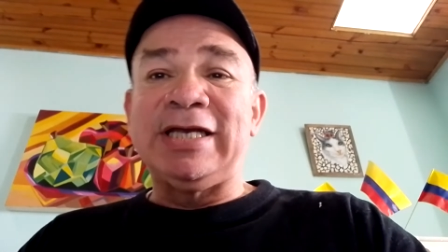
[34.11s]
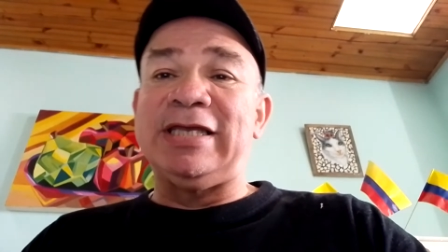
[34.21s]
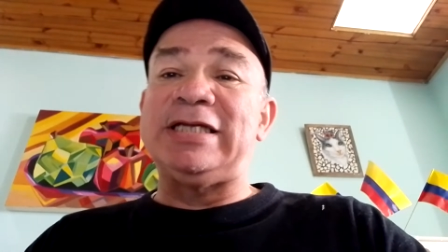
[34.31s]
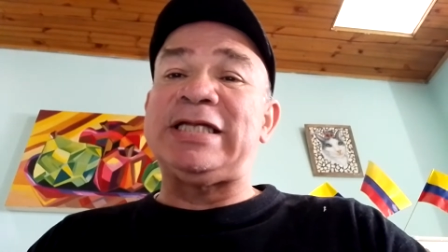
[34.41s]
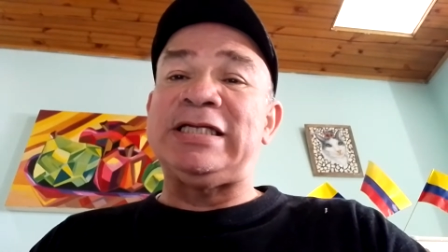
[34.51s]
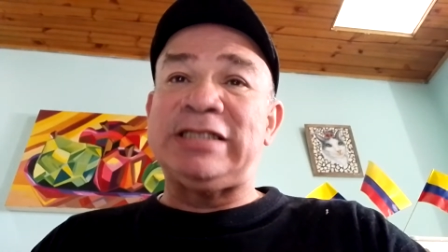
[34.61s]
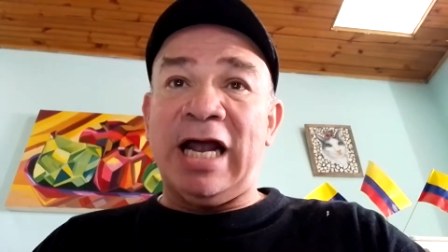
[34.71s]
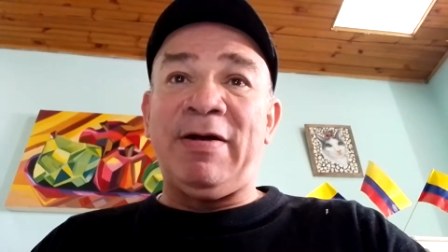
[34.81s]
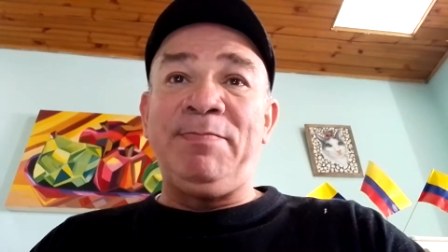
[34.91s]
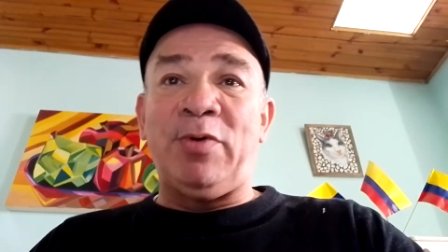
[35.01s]
que
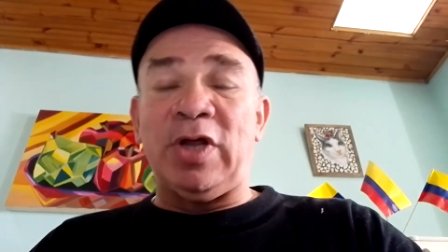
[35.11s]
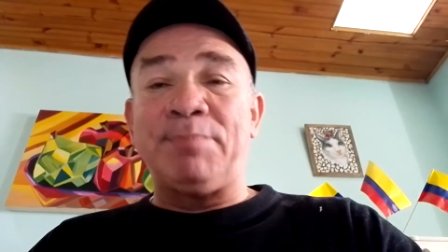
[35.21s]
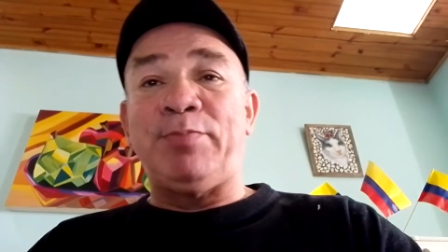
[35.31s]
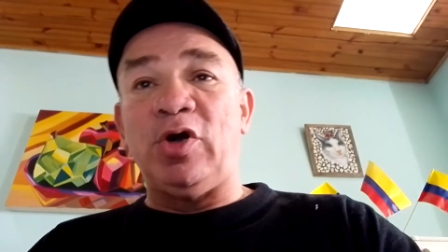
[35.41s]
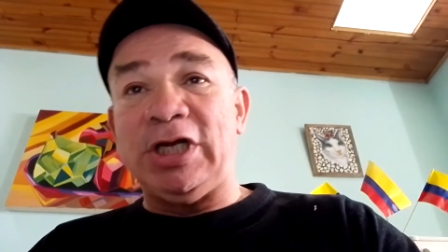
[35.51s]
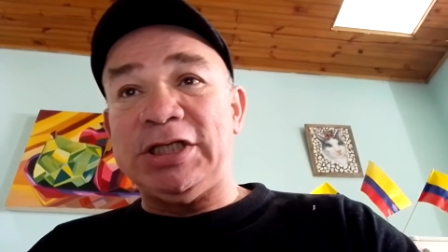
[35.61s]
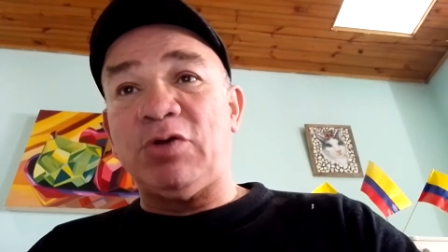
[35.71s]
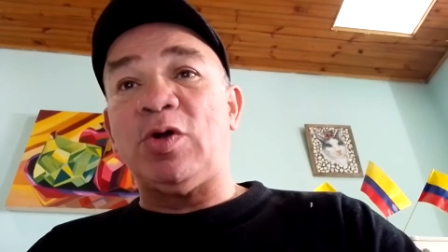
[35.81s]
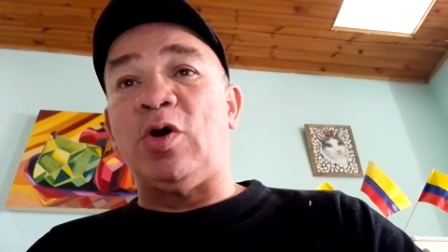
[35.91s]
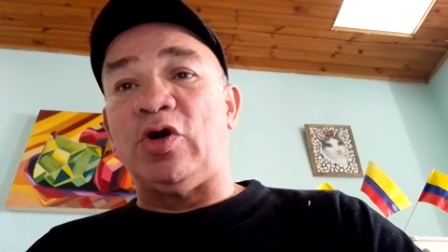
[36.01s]
detentaba el poder
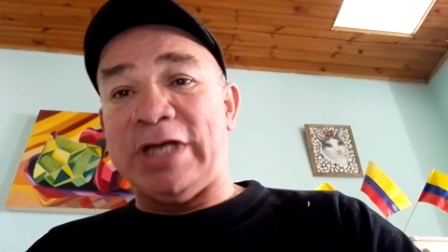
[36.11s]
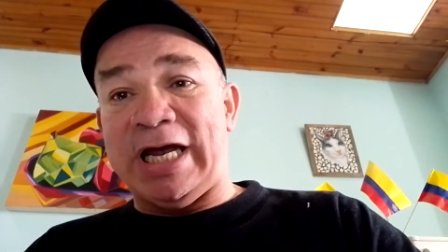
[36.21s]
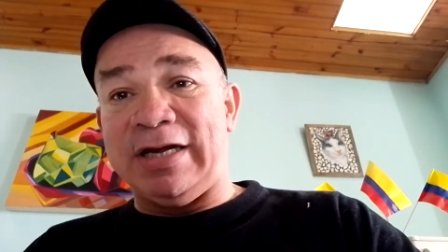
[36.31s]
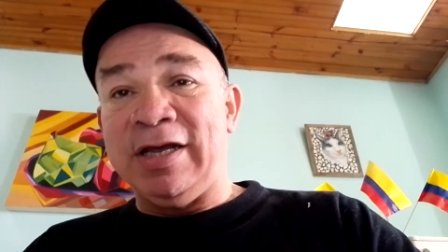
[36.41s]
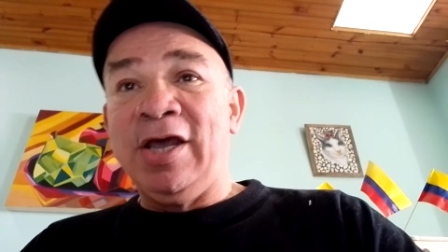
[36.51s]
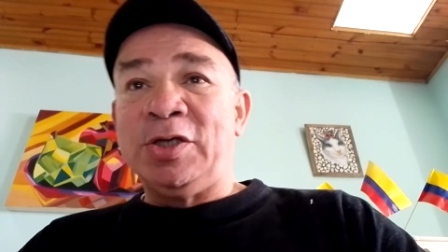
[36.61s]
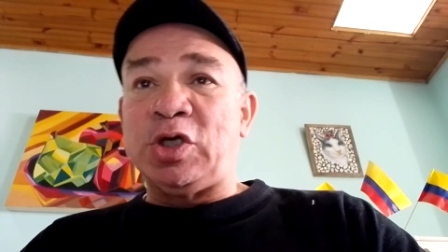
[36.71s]
político y colonial